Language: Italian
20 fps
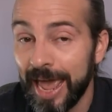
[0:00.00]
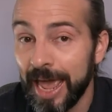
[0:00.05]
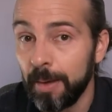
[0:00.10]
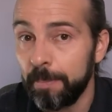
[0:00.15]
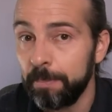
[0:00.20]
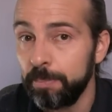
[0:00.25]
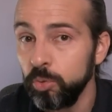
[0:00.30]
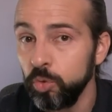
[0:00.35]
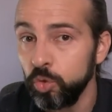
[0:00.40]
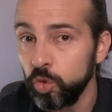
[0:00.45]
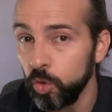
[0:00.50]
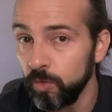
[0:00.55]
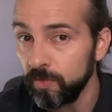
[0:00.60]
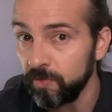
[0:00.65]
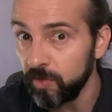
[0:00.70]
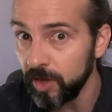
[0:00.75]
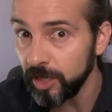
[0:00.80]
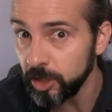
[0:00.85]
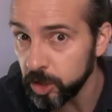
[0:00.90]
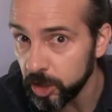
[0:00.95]
è appunto
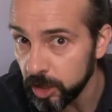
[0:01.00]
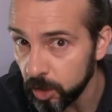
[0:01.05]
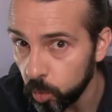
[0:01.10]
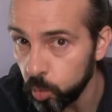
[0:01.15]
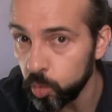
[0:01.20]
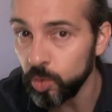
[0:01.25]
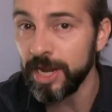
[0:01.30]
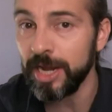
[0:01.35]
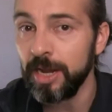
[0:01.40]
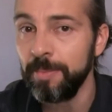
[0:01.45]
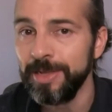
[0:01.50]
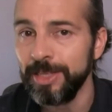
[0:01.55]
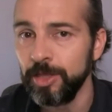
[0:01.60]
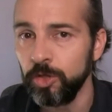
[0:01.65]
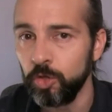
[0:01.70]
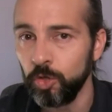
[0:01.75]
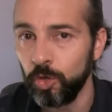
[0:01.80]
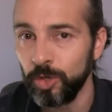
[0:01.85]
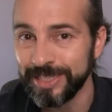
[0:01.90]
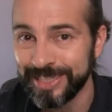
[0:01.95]
invece un
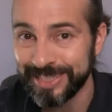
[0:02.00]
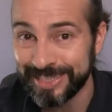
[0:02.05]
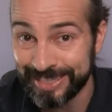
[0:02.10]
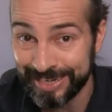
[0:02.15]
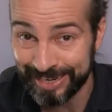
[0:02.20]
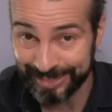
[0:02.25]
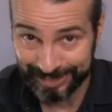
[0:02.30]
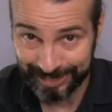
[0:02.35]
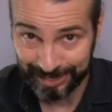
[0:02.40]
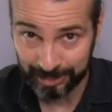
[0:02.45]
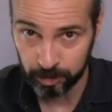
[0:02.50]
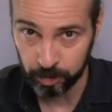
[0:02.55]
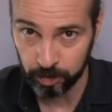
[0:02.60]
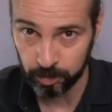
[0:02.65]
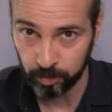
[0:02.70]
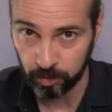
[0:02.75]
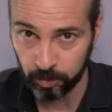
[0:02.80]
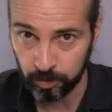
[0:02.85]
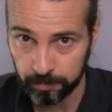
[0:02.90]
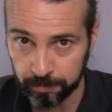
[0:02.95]
elemento
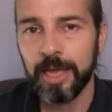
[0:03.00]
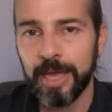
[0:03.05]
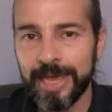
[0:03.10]
strategico